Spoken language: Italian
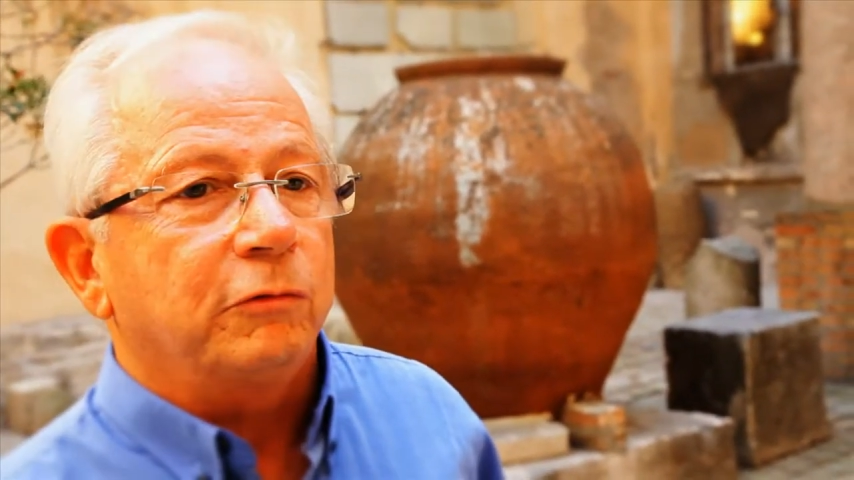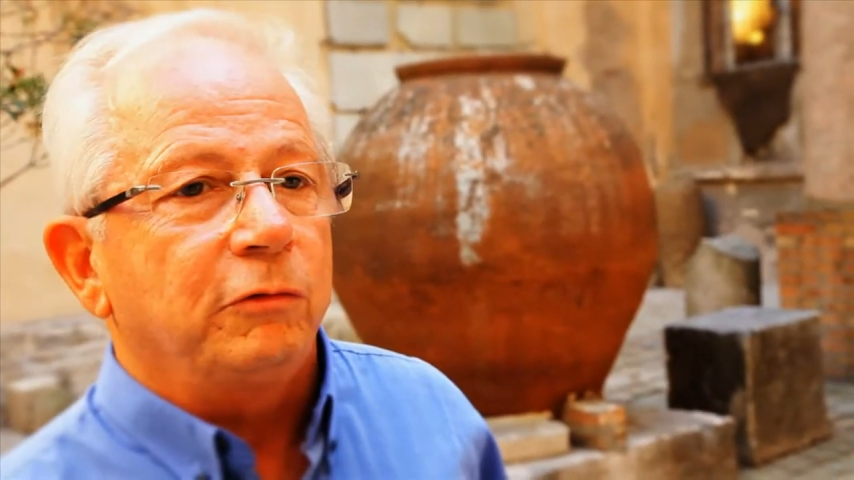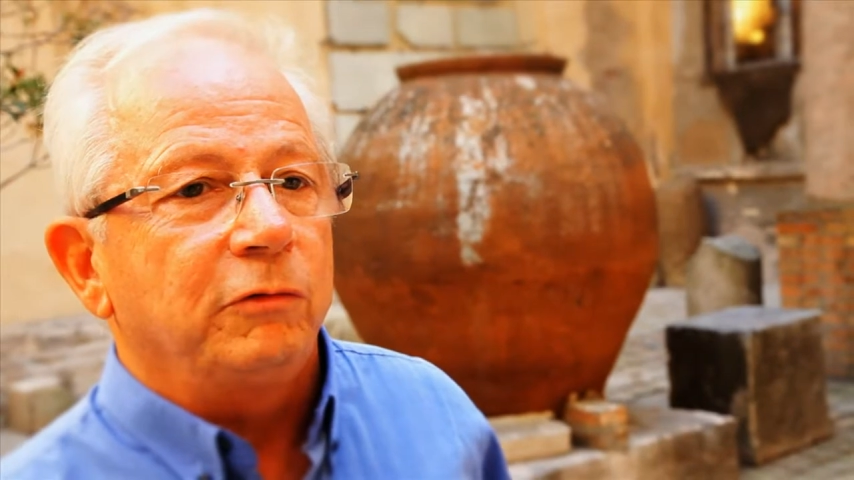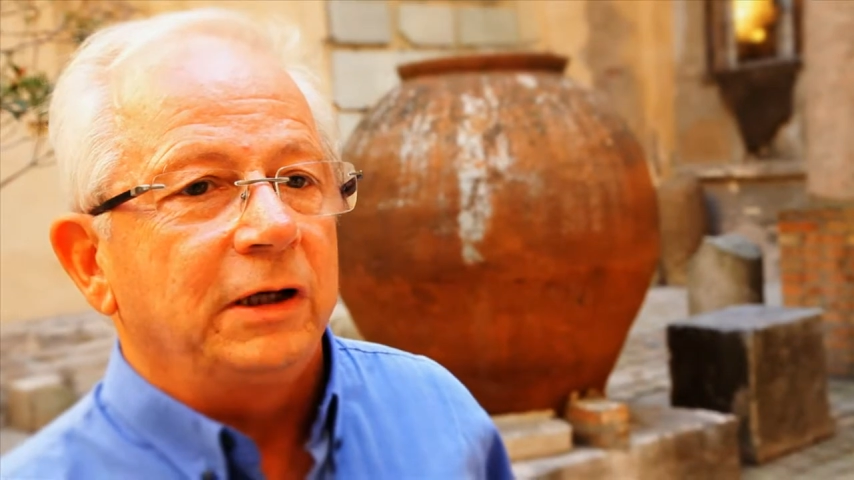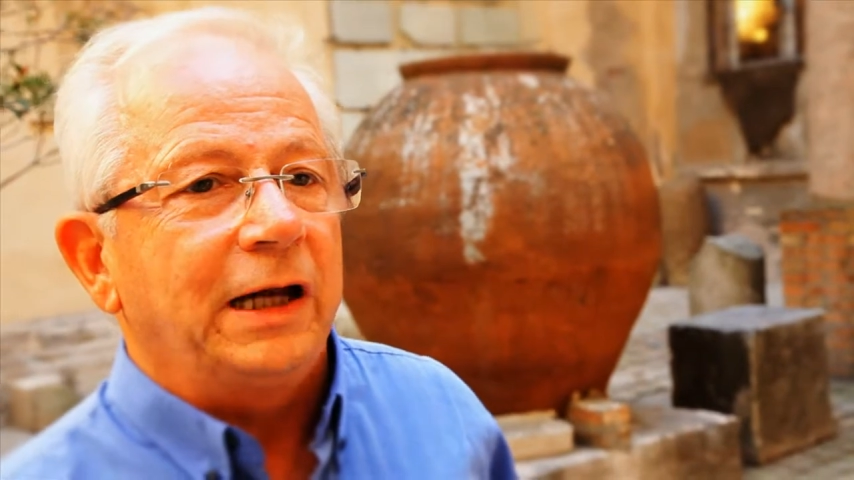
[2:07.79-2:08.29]

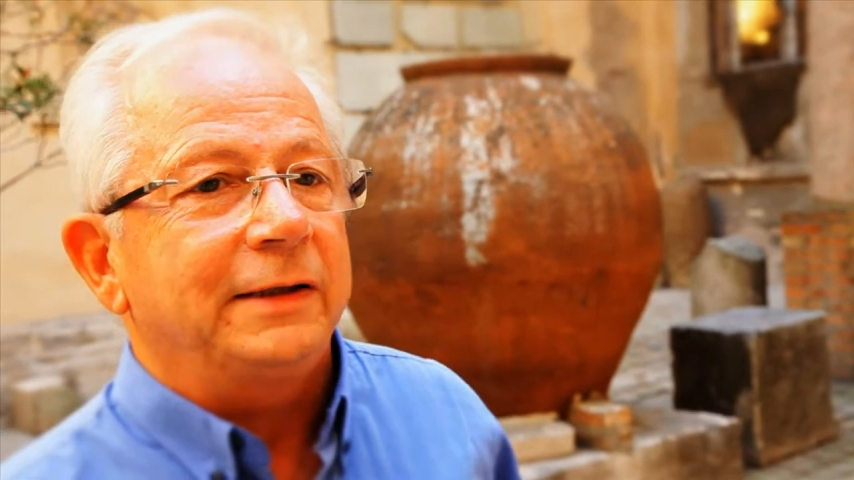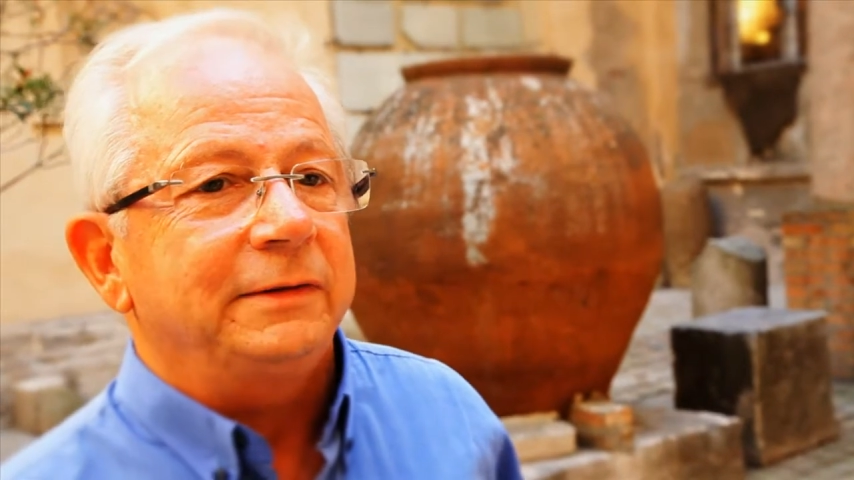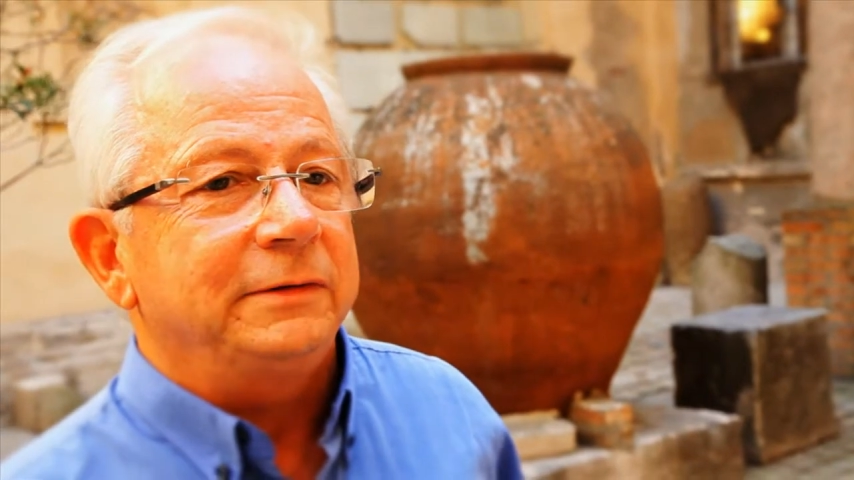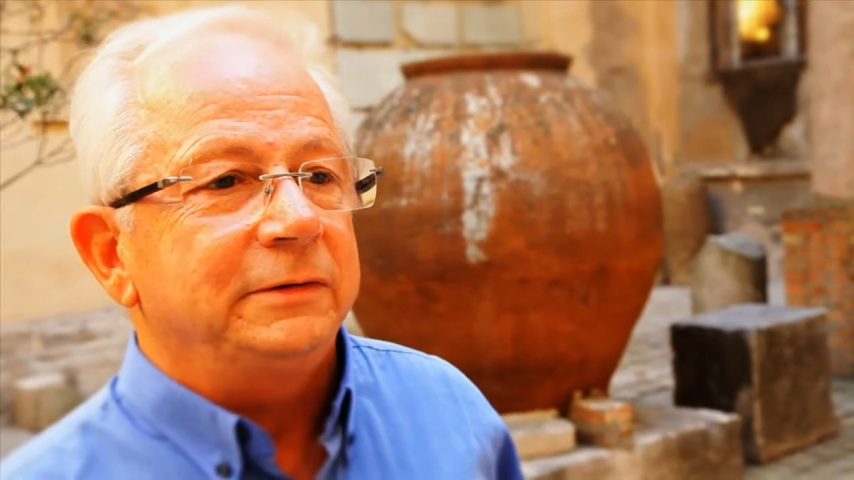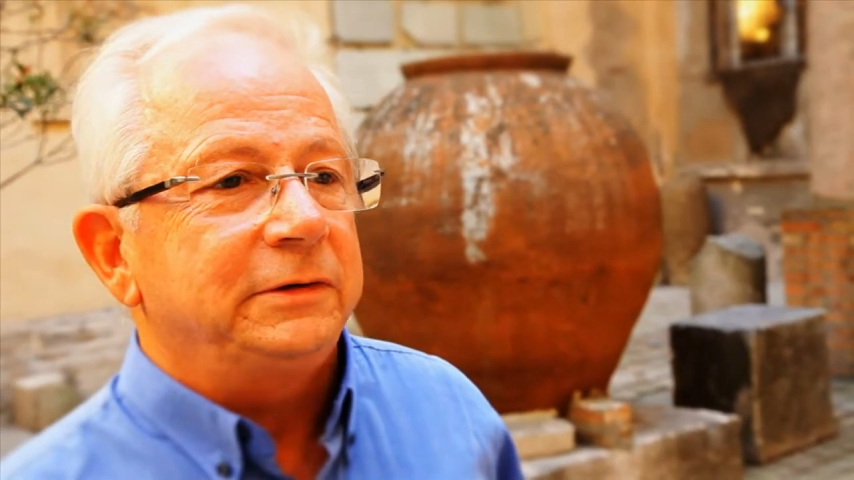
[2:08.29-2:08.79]
con la
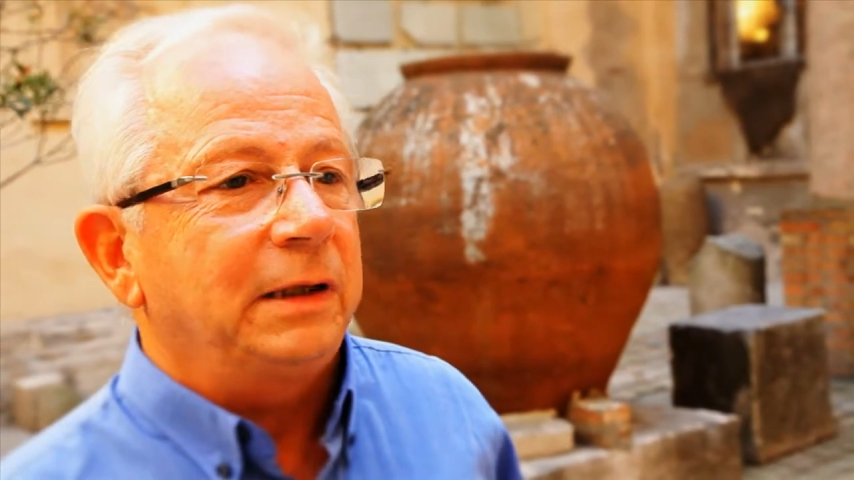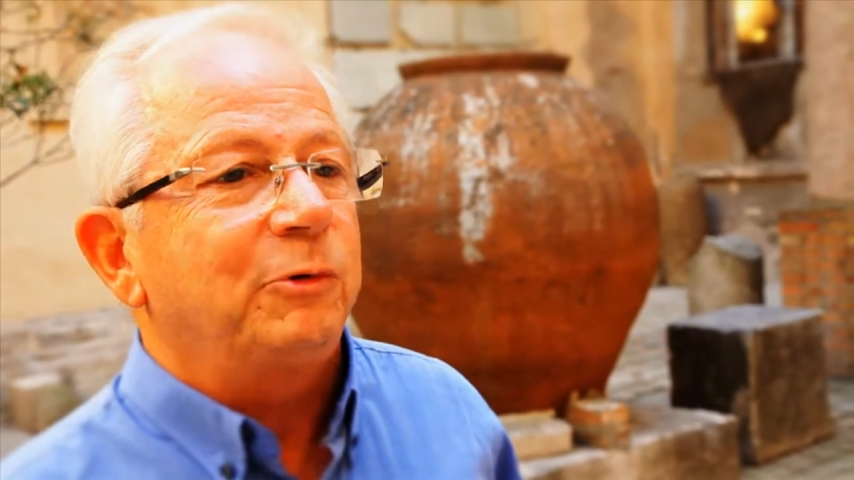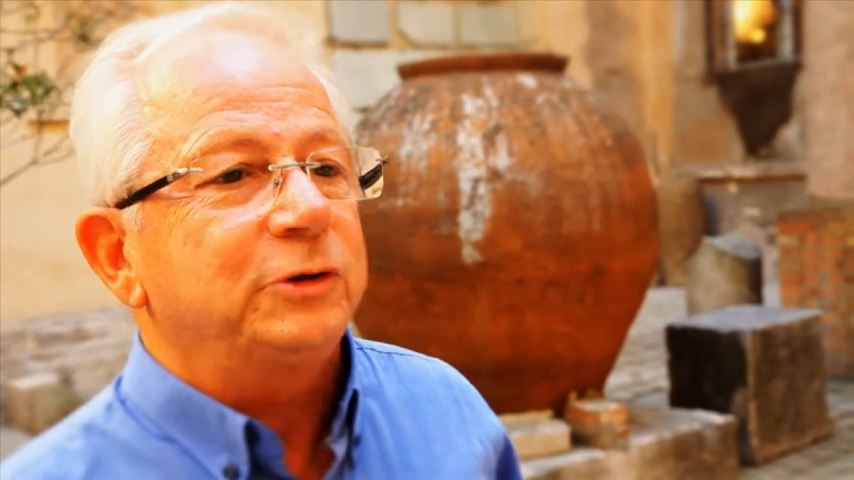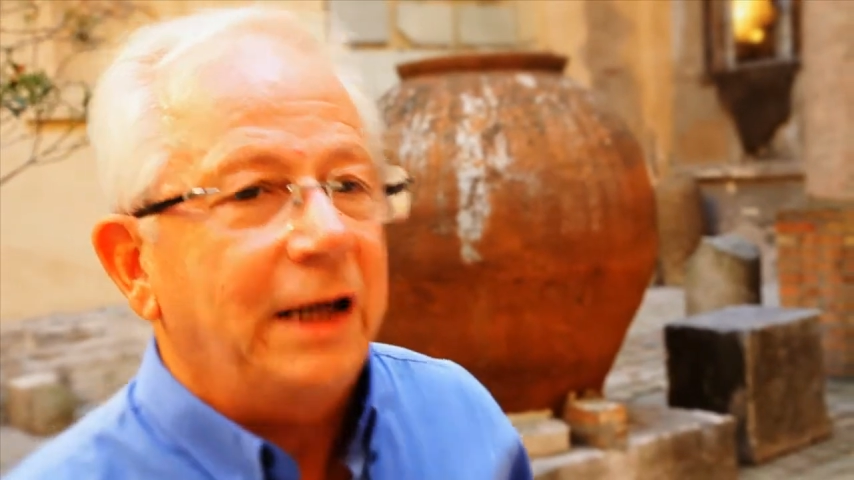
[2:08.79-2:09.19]
diciamo,